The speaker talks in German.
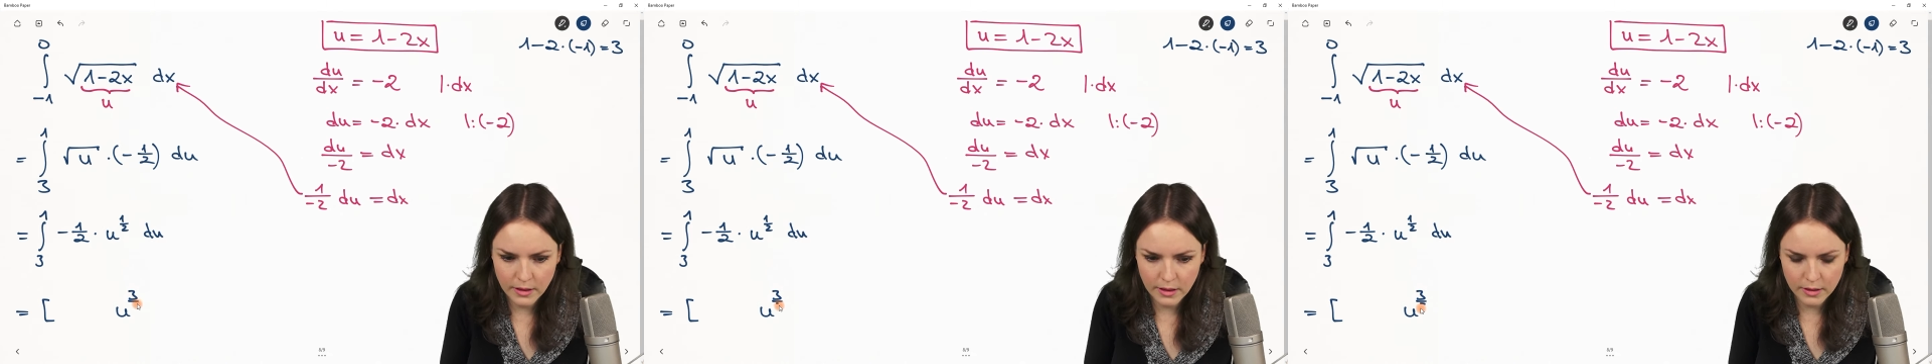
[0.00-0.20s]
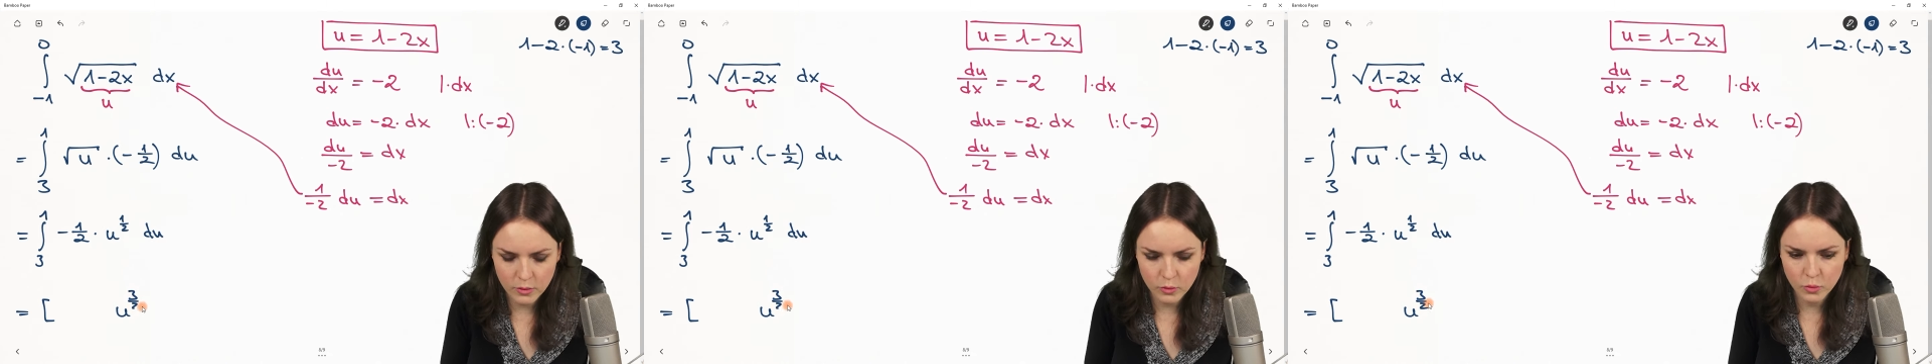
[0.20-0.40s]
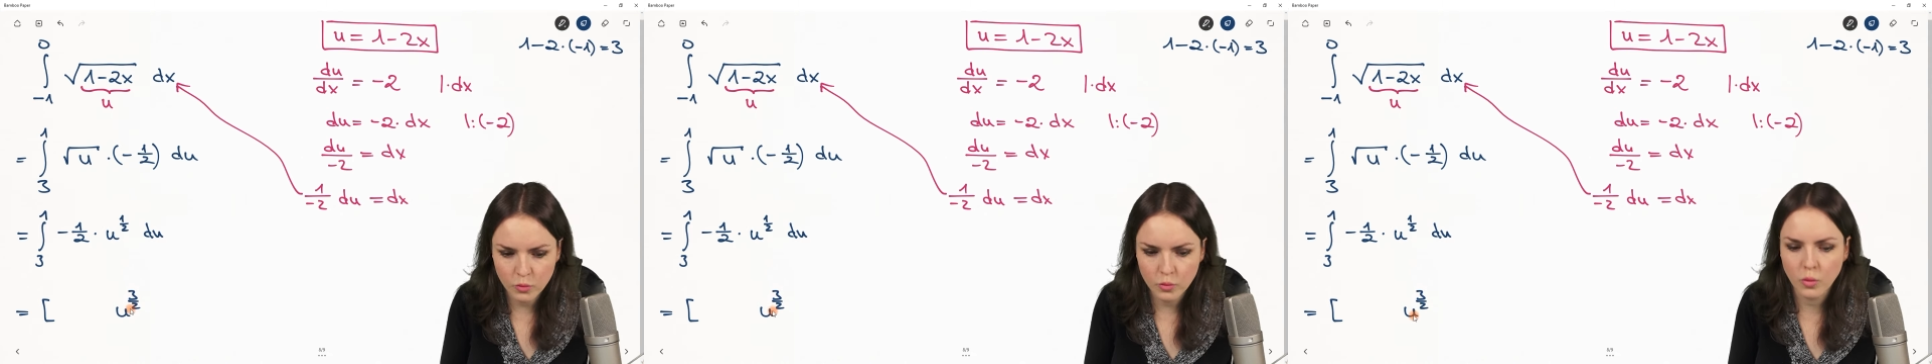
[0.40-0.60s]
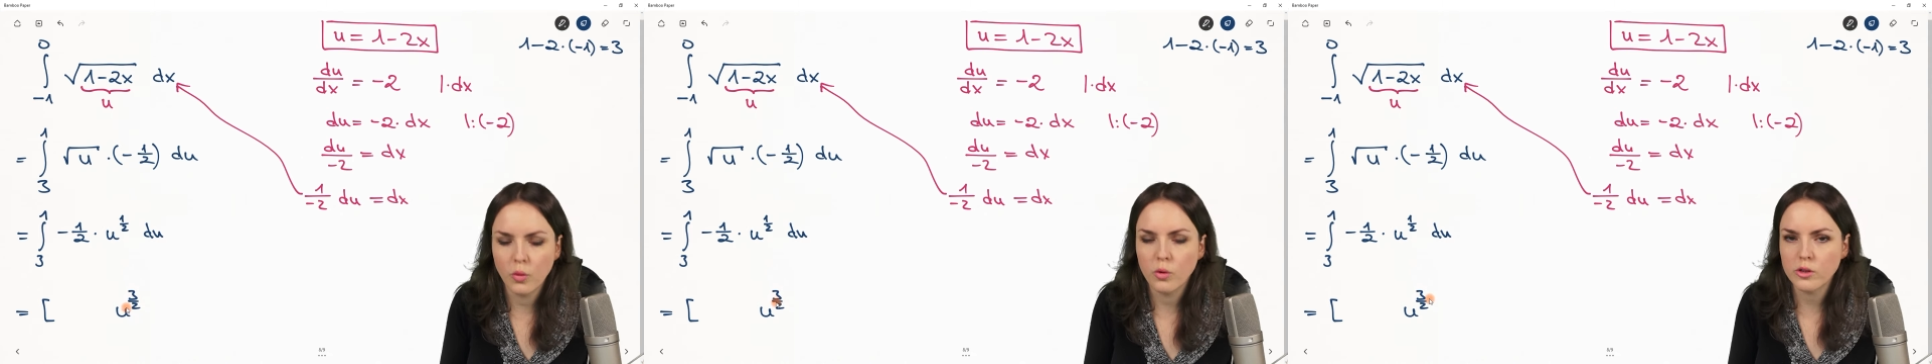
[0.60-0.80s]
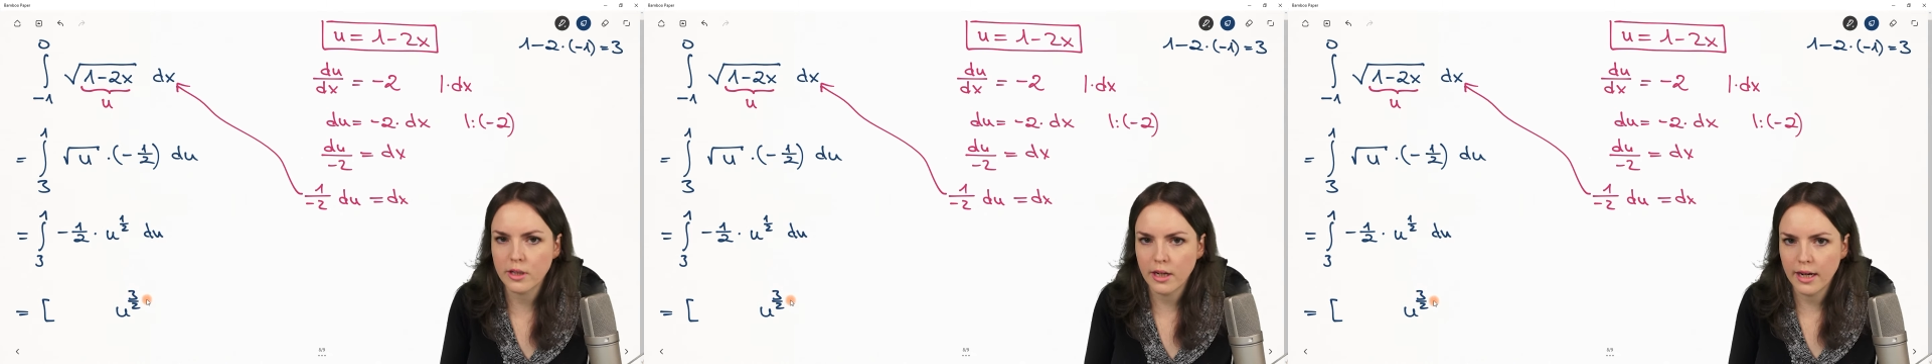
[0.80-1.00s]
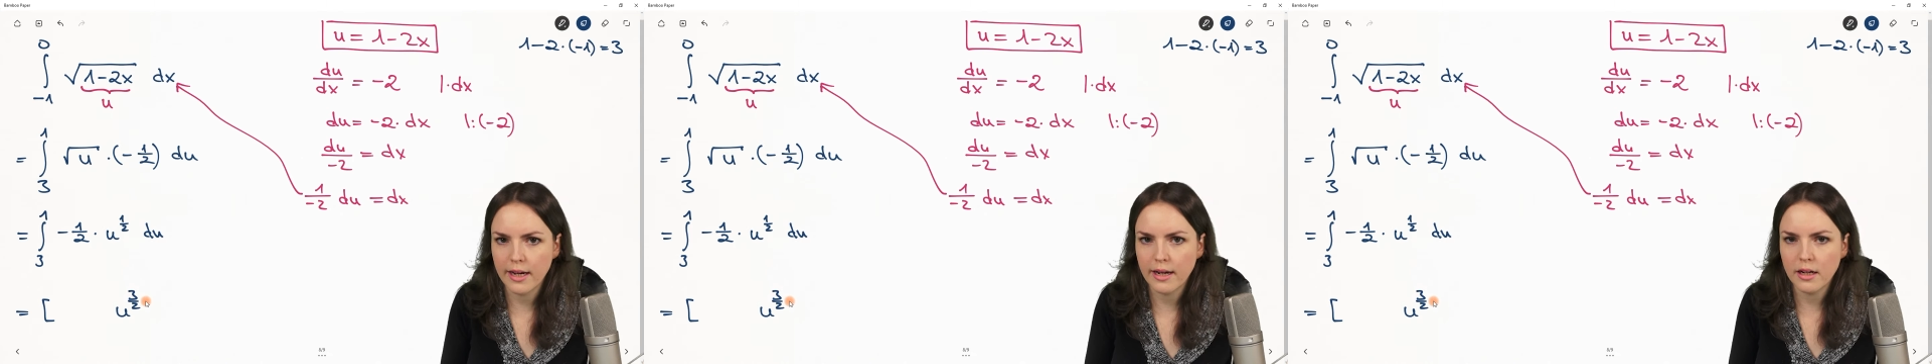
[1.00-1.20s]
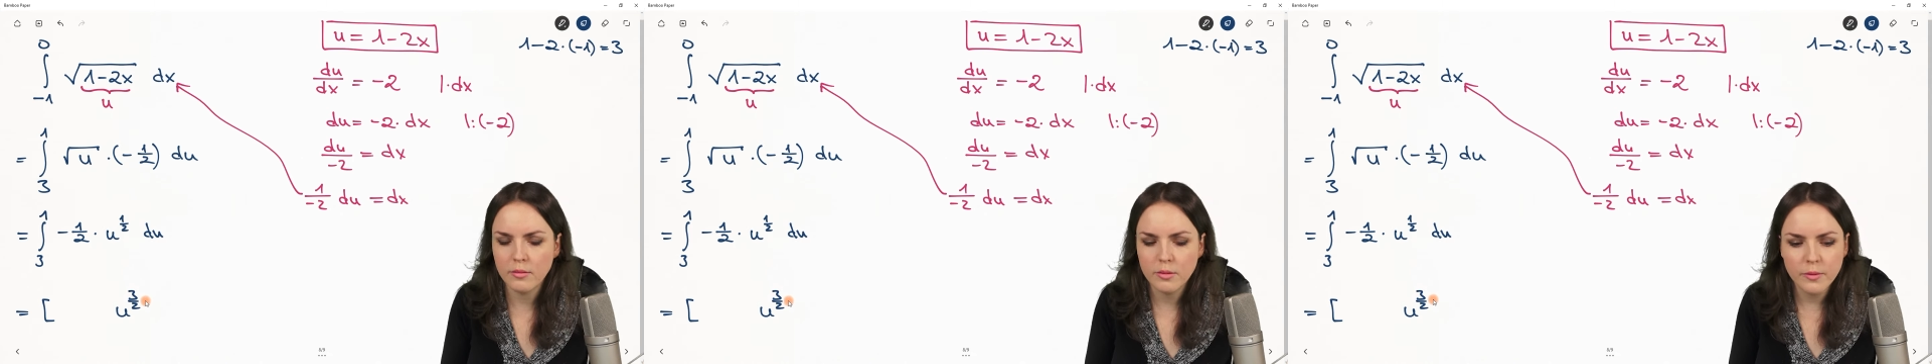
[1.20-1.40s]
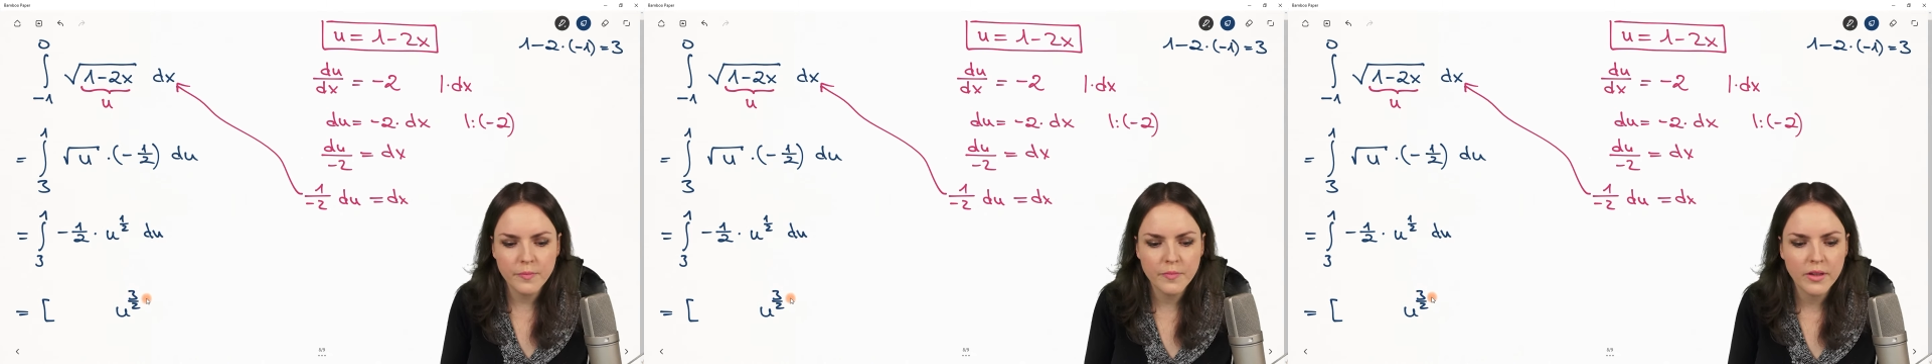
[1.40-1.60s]
also u hoch 3
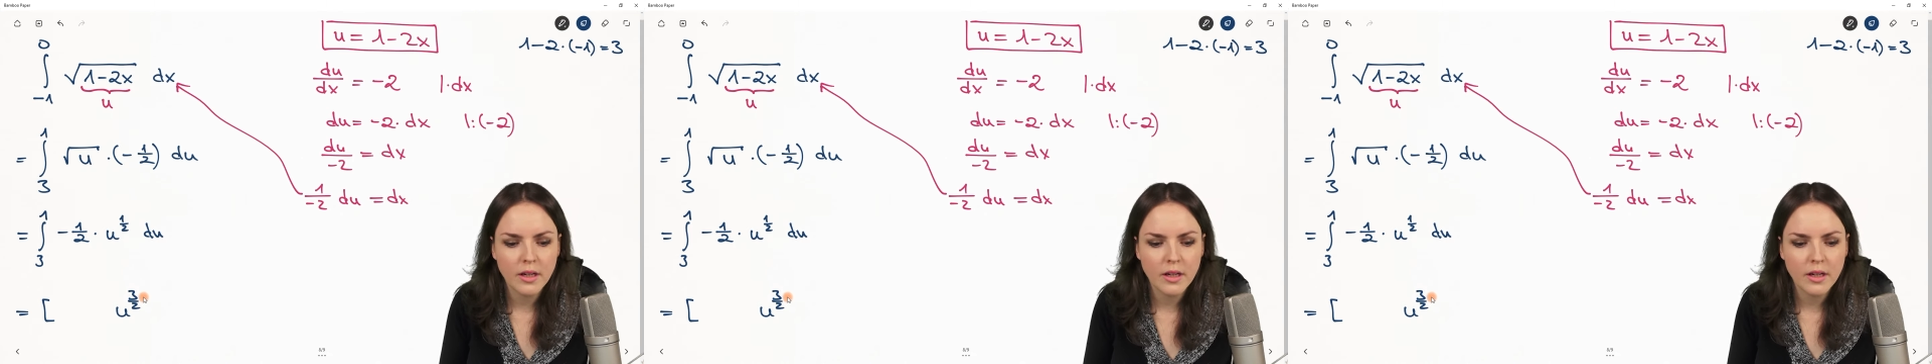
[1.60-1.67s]
halbe.